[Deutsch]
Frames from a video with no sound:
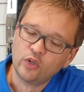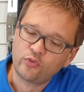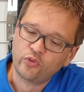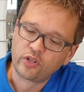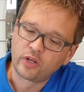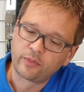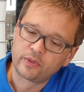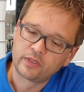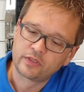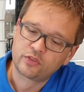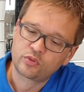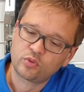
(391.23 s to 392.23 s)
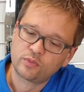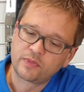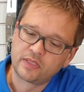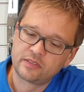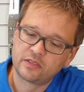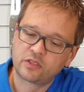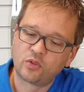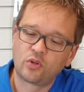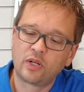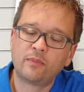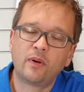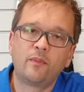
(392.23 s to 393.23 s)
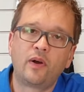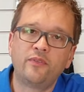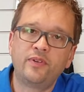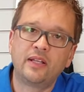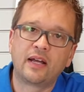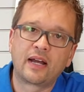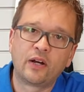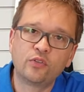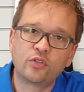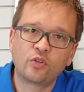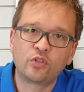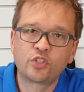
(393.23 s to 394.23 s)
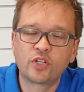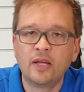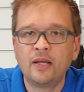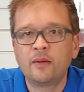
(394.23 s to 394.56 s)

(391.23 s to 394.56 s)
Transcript: führt aber dazu, dass es doch immer mal wieder rausrutscht.